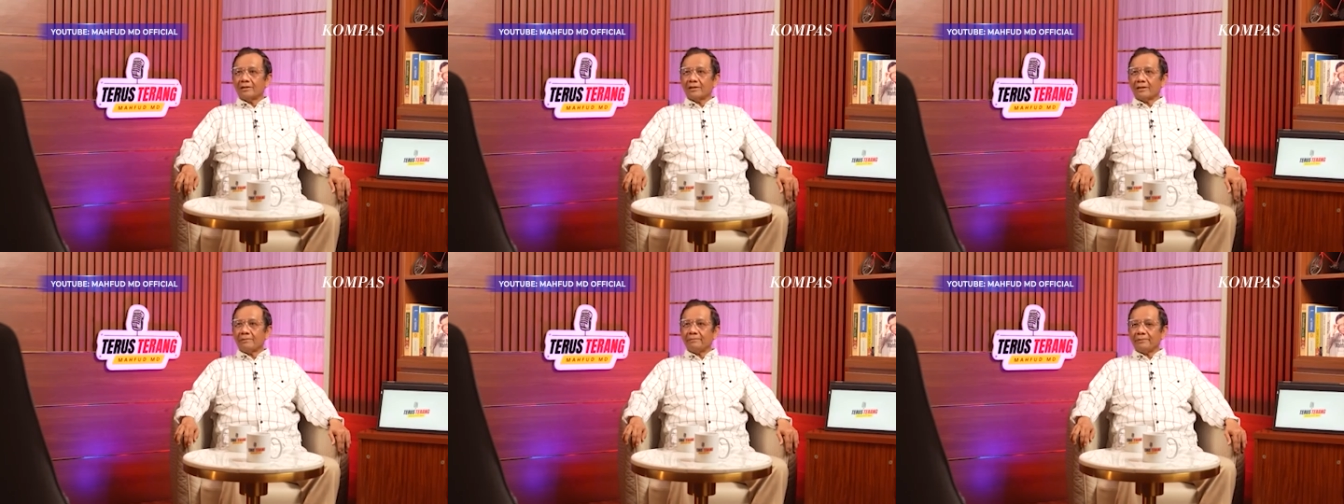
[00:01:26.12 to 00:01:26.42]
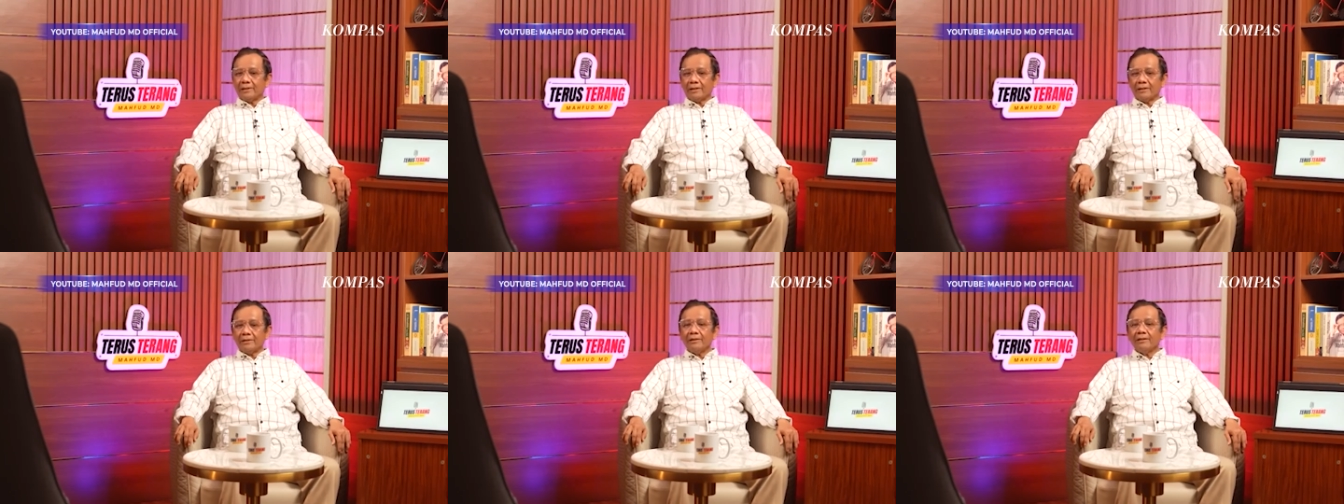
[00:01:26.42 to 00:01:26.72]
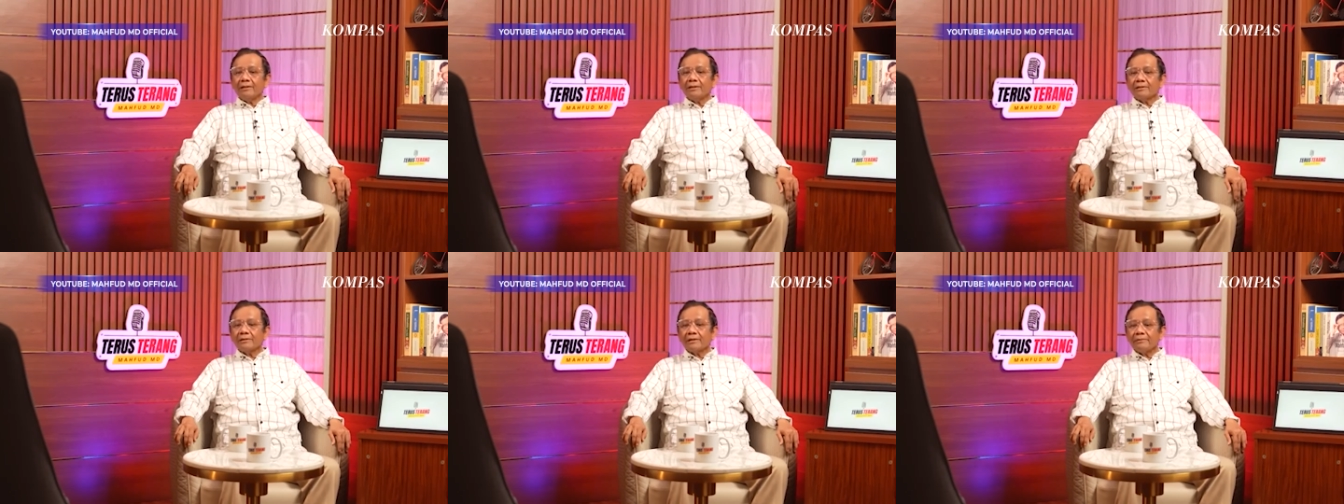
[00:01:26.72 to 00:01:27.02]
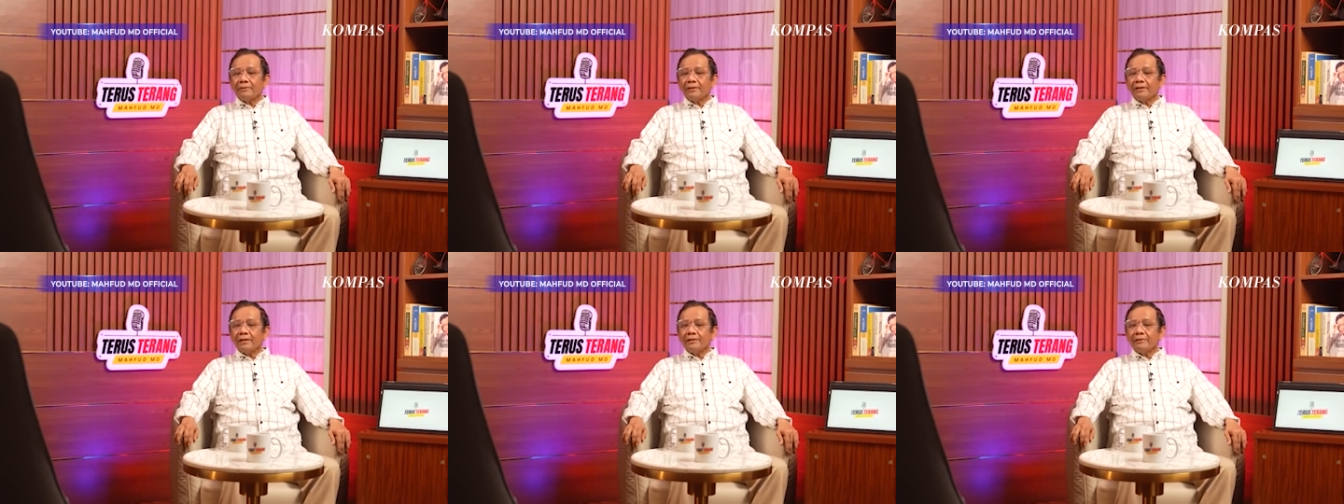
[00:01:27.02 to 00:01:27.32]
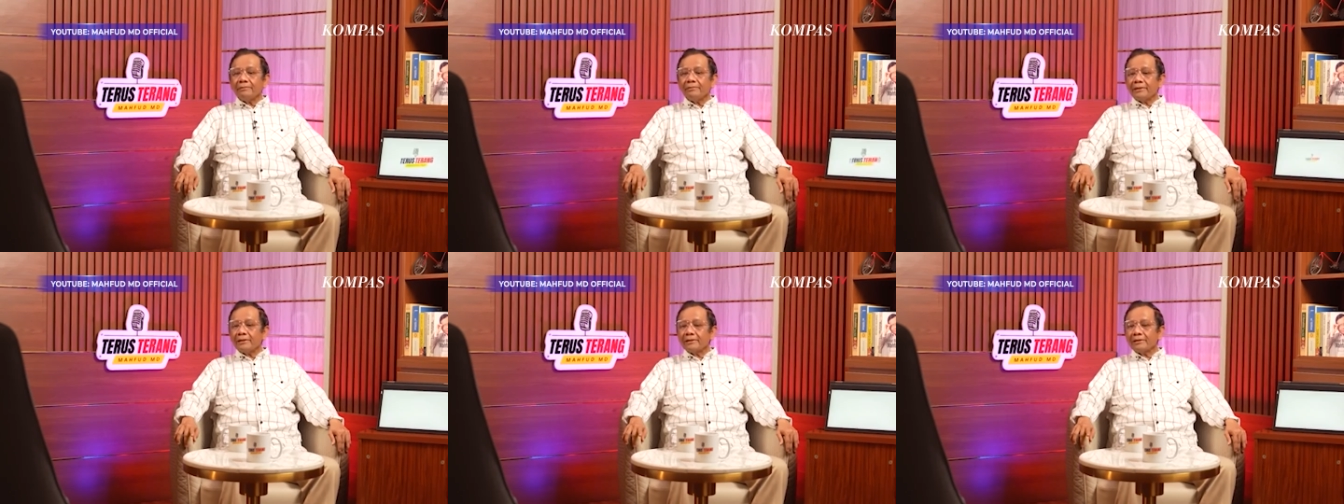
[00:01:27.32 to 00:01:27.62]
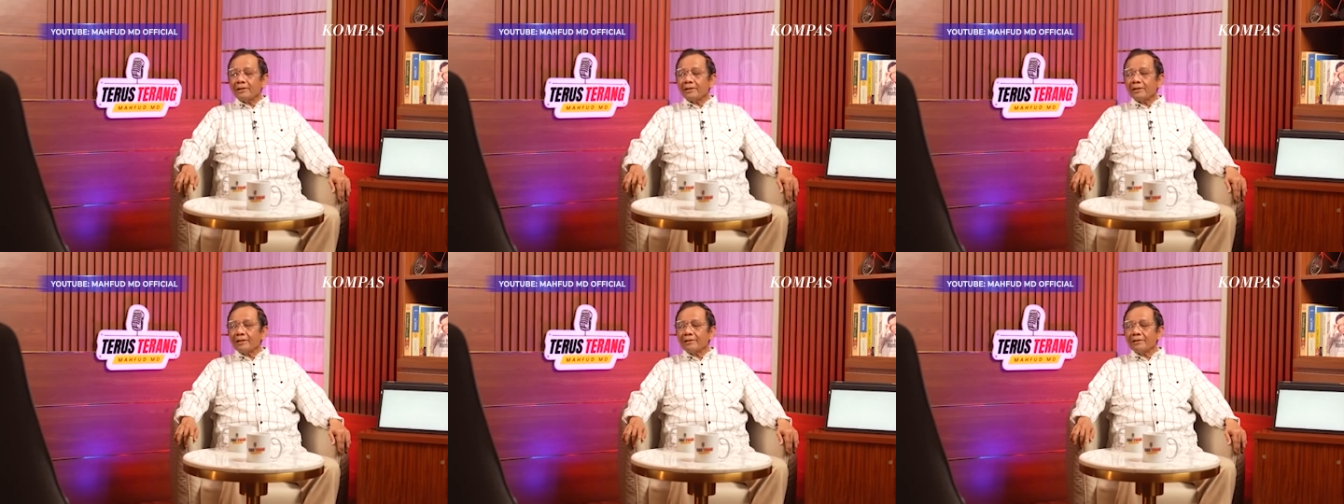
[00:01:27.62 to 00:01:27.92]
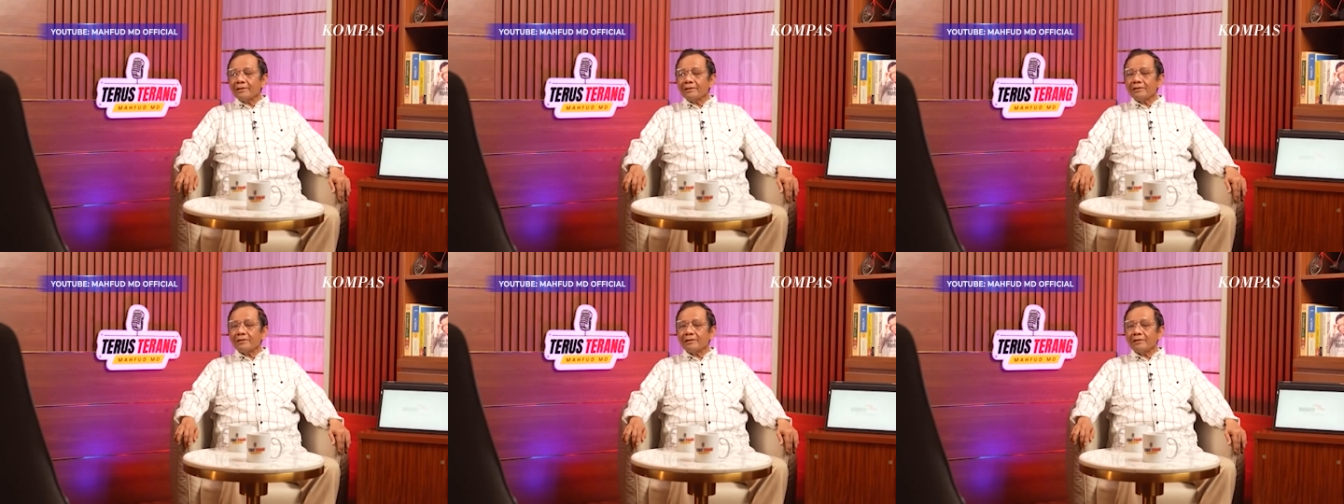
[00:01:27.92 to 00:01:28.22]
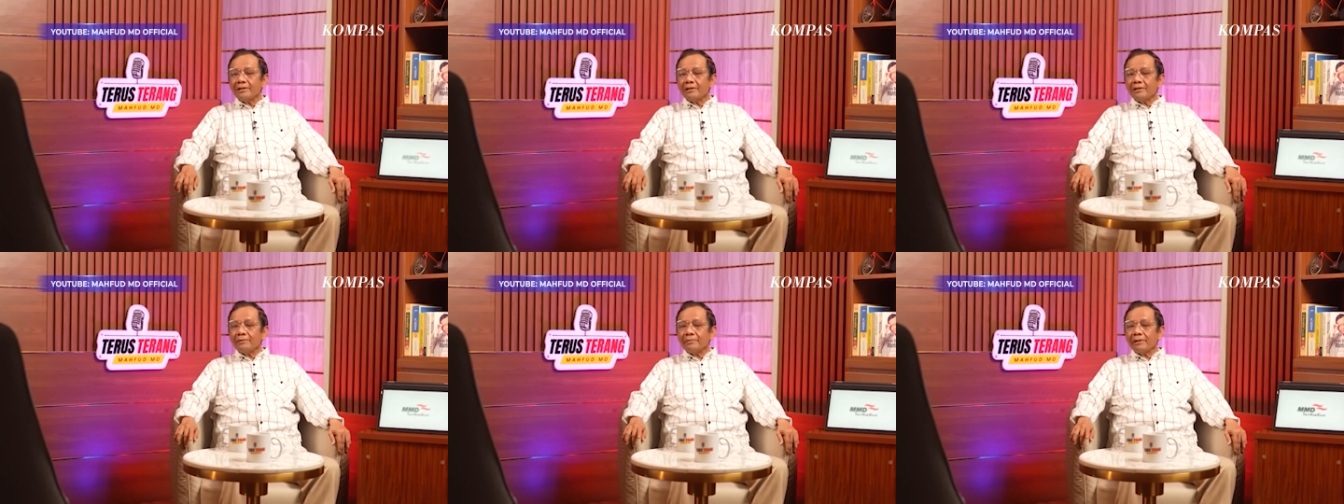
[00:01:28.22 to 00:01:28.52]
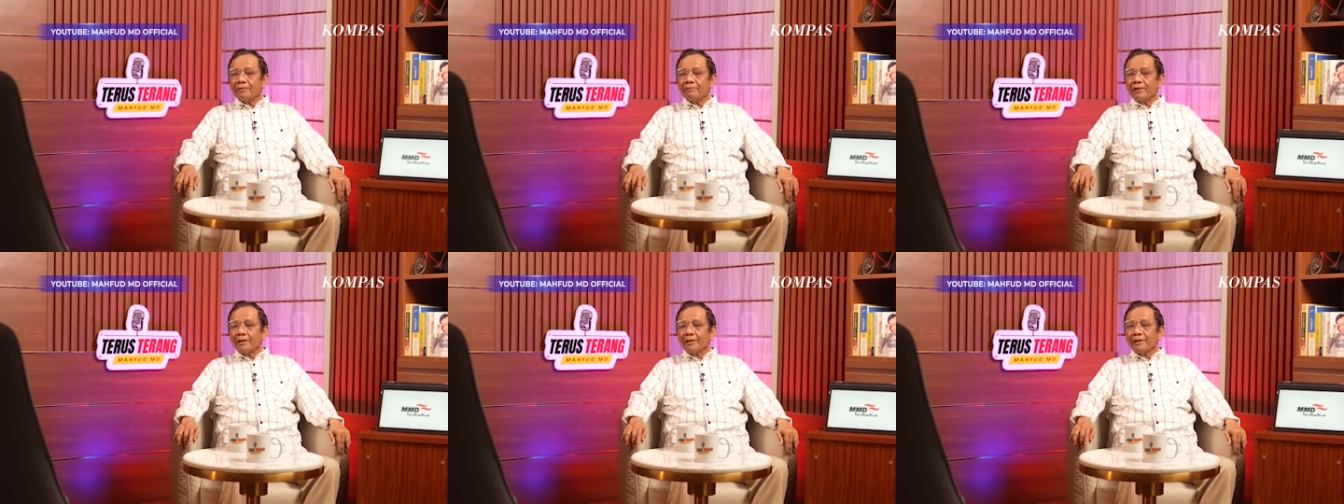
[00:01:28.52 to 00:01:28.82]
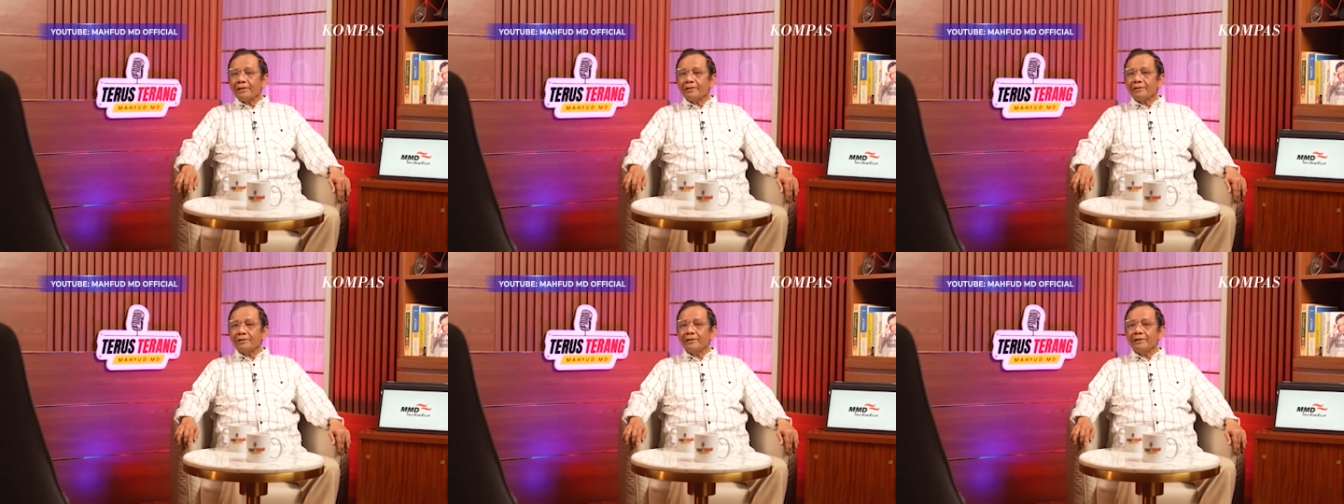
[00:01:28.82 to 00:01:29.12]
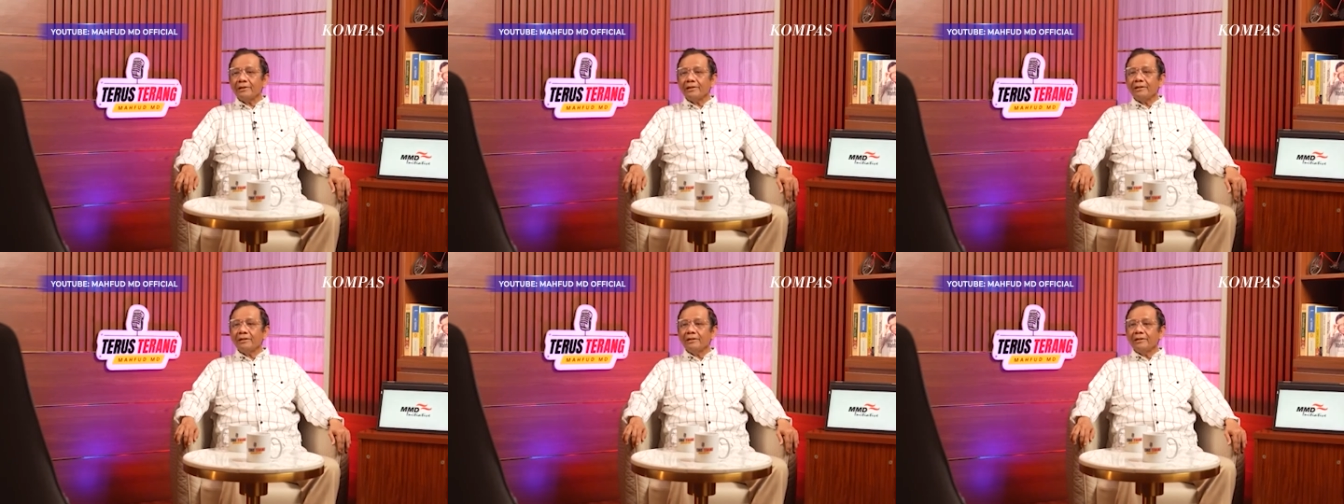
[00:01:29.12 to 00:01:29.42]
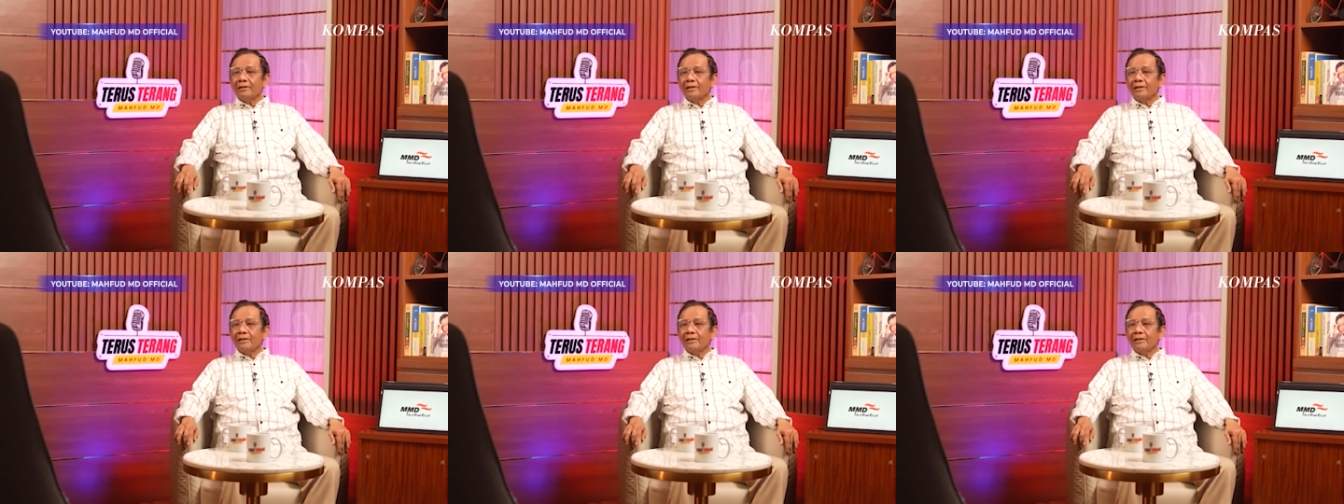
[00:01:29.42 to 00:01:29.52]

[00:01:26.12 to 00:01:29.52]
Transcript: ke KPK nih, saya minta diperiksa katanya saya nerima uang dari sini